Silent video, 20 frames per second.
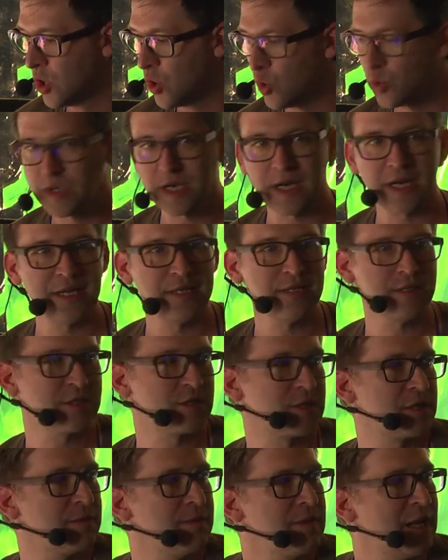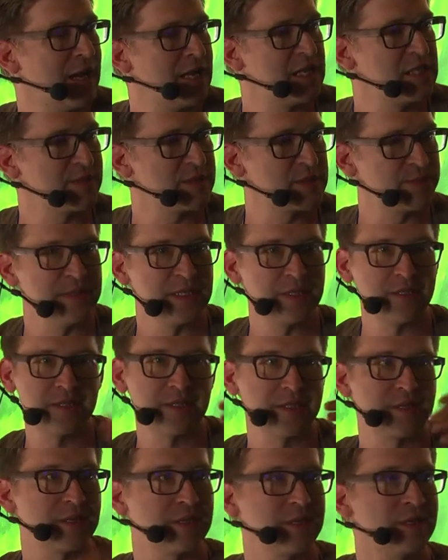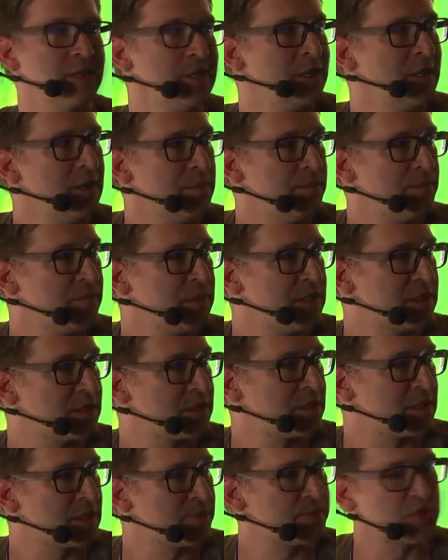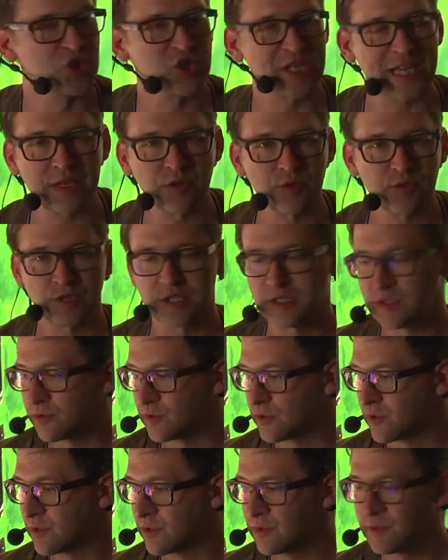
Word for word: Oder halt alles, was mit, äh, mit äh, Besteck oder so,